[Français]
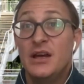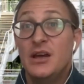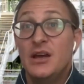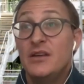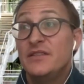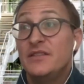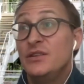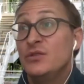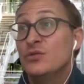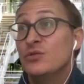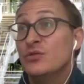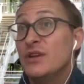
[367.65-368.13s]

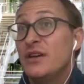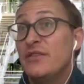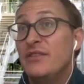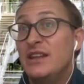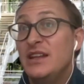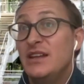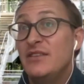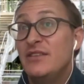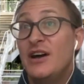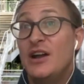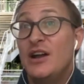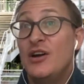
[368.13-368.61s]
Sinon, on avait
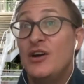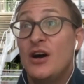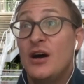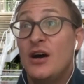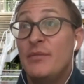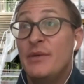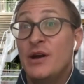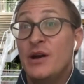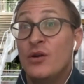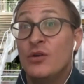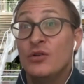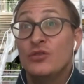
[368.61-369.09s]
des valeurs
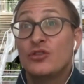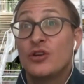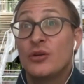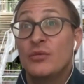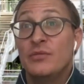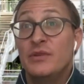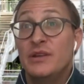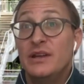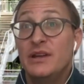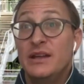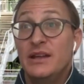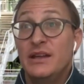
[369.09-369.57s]
aberrantes
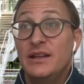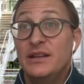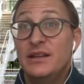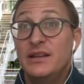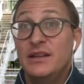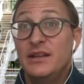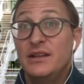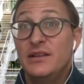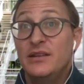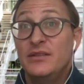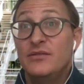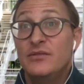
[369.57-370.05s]
comme
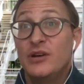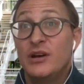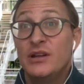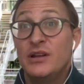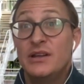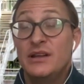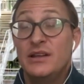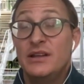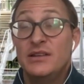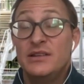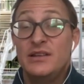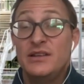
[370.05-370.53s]

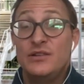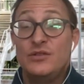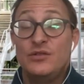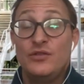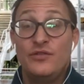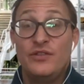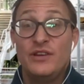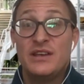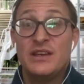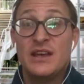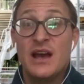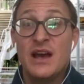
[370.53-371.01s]
il
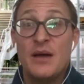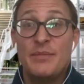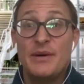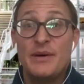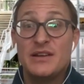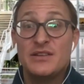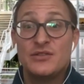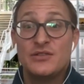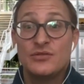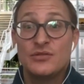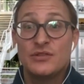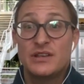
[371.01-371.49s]
suffit qu'il y ait un
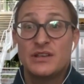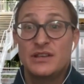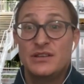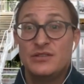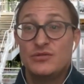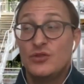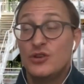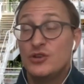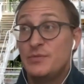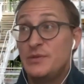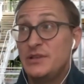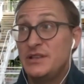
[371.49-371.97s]
patient qui
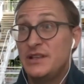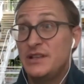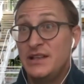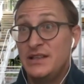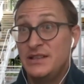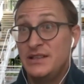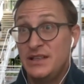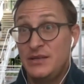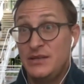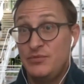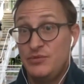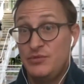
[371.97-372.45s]
soit
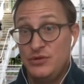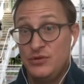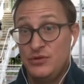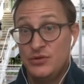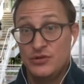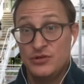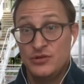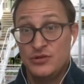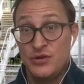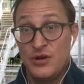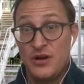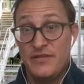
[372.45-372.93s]
hospitalisé depuis
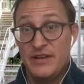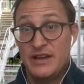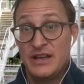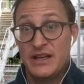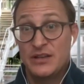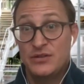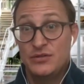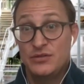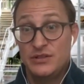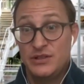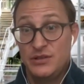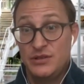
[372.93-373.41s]
deux ans avec un
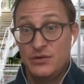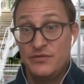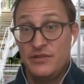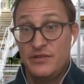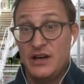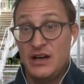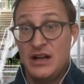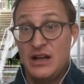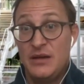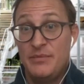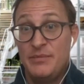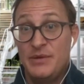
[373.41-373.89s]
dossier ouvert
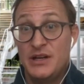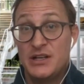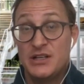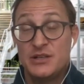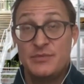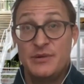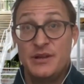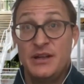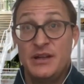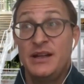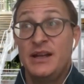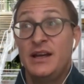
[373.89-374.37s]
à la PHP